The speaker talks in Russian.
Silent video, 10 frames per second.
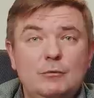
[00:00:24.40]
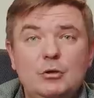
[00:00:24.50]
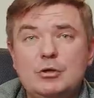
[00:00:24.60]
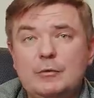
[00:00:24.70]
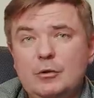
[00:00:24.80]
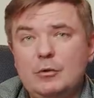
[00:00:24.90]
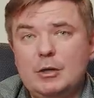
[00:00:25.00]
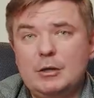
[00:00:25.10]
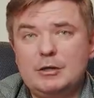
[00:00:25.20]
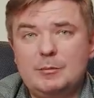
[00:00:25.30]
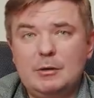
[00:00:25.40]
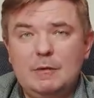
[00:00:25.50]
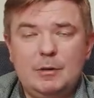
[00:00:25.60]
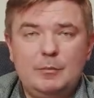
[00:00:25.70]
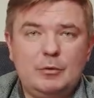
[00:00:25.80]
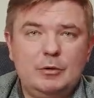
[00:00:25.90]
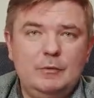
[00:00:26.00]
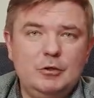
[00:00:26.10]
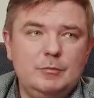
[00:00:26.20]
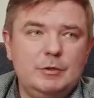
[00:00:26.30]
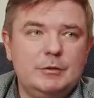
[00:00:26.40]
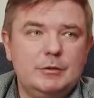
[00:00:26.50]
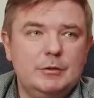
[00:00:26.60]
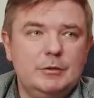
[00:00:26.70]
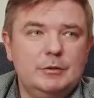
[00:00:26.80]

сегодняшнем видео хотелось поговорить про недвижимость,